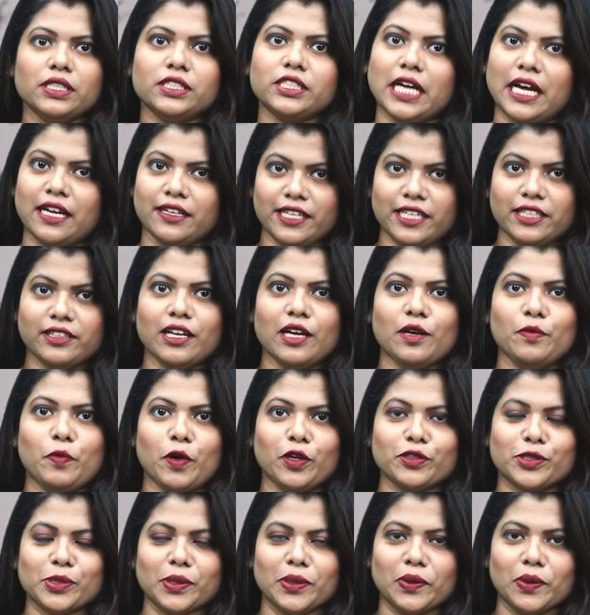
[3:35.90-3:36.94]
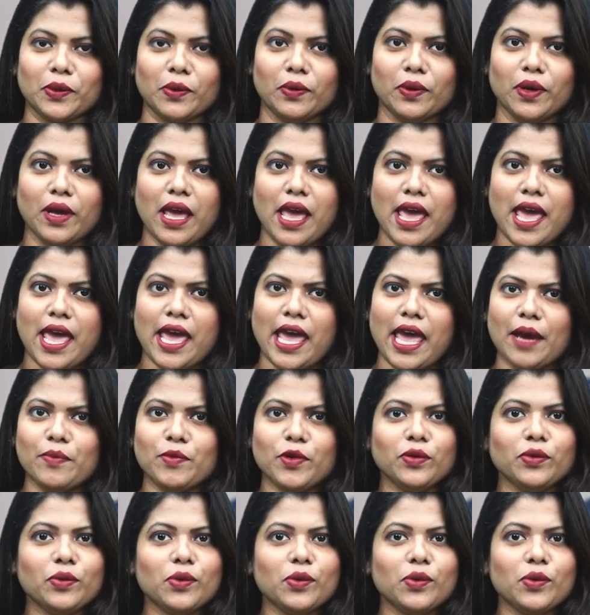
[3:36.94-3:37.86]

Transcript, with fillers: শাড়ি তার পছন্দ এমন